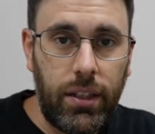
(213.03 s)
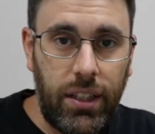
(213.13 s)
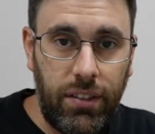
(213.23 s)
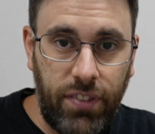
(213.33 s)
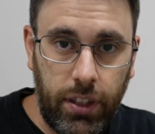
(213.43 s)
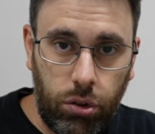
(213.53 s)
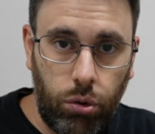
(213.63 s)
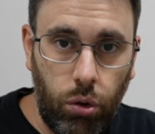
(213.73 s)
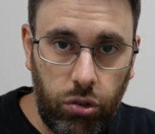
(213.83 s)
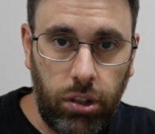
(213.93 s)

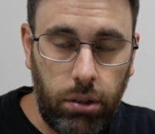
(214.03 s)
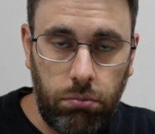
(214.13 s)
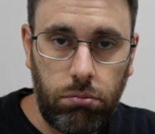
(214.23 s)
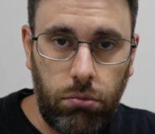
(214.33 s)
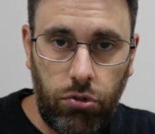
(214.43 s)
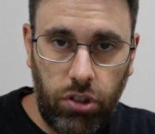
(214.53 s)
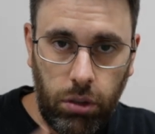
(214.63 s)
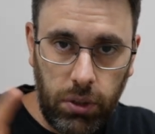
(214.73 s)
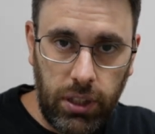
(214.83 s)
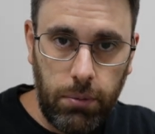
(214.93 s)
difettose,
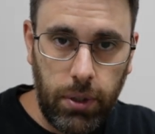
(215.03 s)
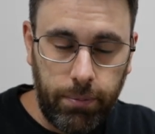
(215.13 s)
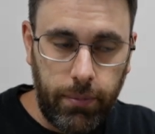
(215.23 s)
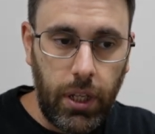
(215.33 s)
seguitemi.